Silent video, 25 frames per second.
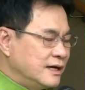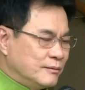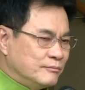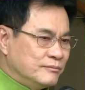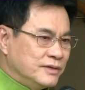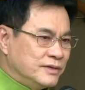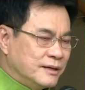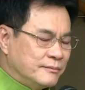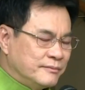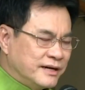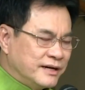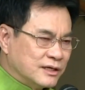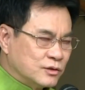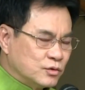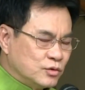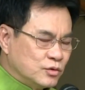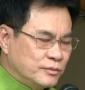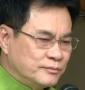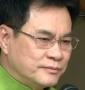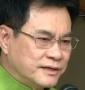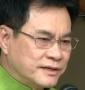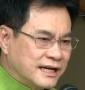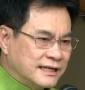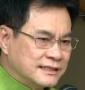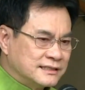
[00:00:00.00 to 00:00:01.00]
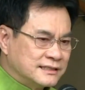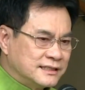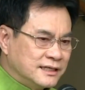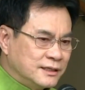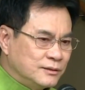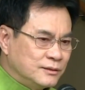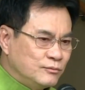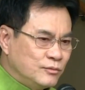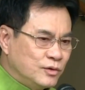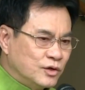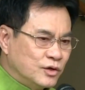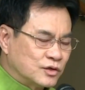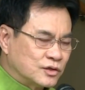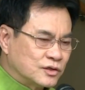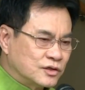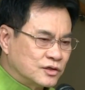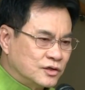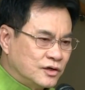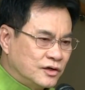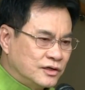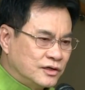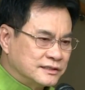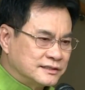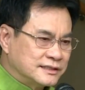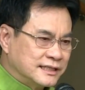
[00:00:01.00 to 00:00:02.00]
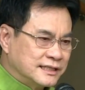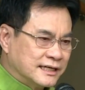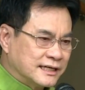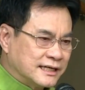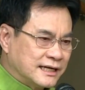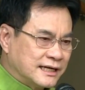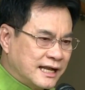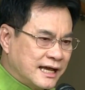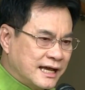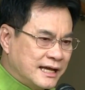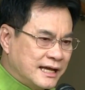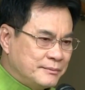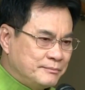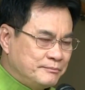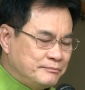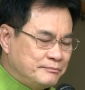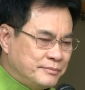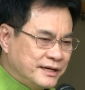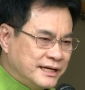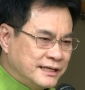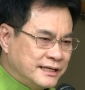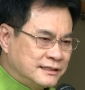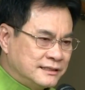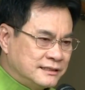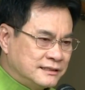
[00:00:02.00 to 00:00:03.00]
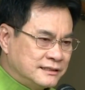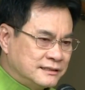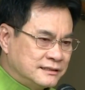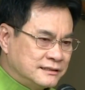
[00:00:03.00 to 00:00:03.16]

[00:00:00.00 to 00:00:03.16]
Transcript: เมื่อมารวมกันทั้งหมดก็จะกลายเป็น